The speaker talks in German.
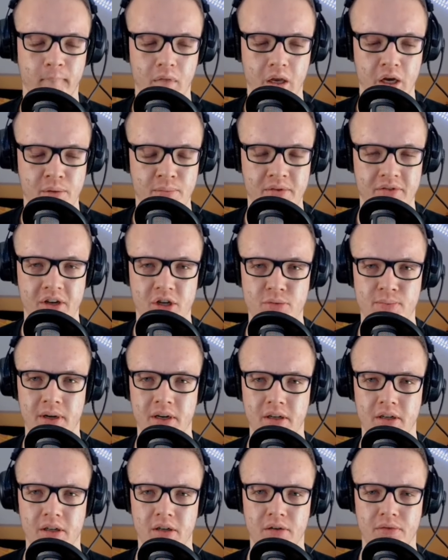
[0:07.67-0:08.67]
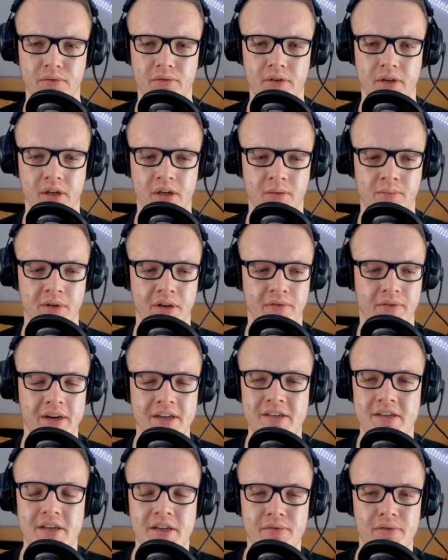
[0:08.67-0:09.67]
Ich bin sehr gespannt drauf. Ähm, ich
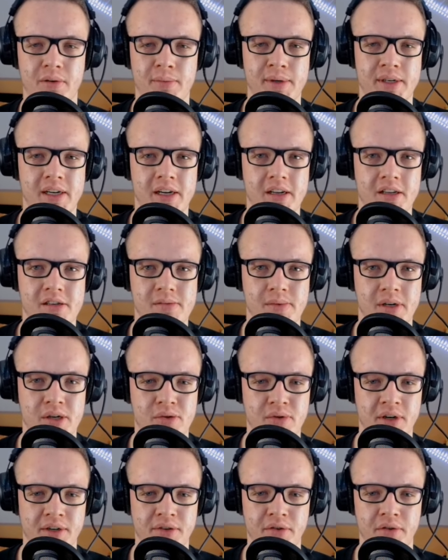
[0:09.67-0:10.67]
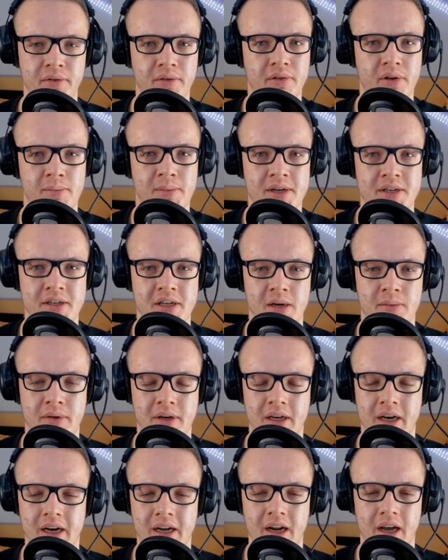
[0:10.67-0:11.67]
weiß nicht, warum ich die letzten beiden Tracks irgendwie verpasst habe.
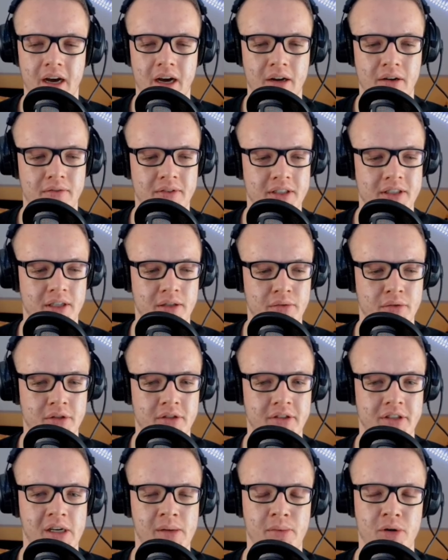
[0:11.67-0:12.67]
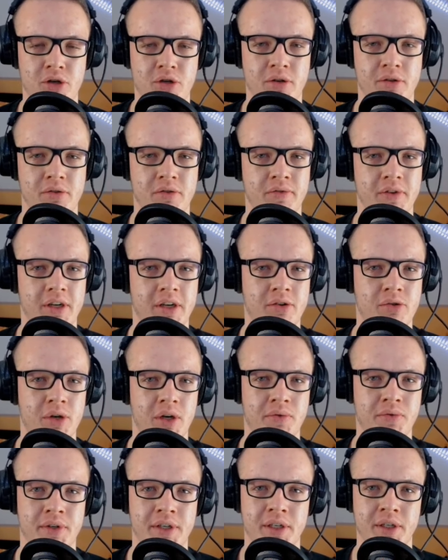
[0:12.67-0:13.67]
Keine Ahnung, was da los ist. Ich habe auch schon irgendwie die
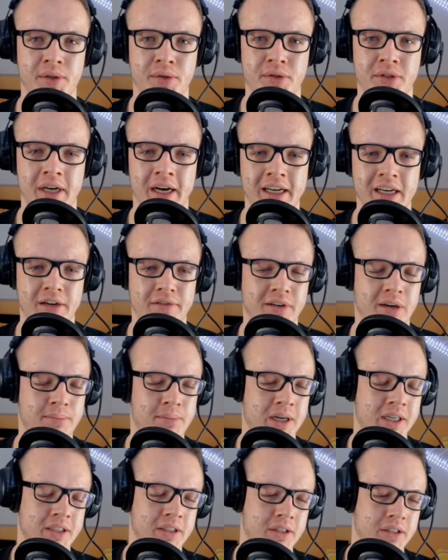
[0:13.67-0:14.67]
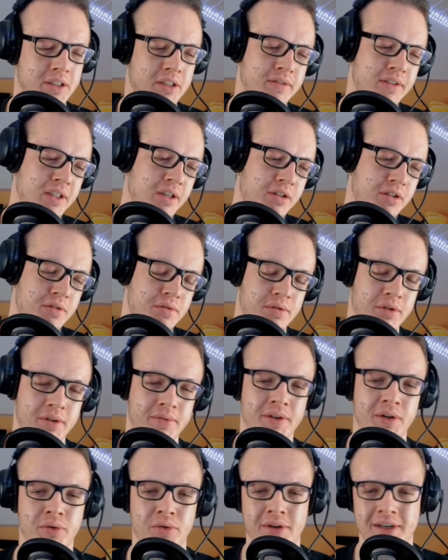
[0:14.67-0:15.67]
Tracks von Idios Haya verpasst und so weiter und so
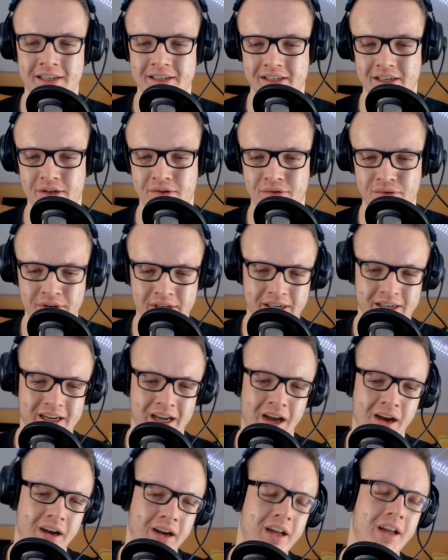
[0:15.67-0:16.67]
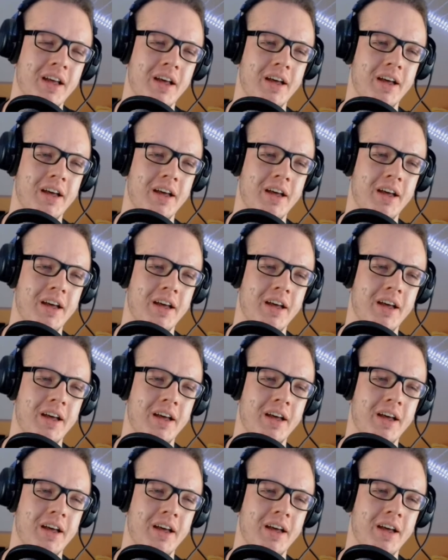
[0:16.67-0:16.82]
fort. Wir holen das natürlich nach.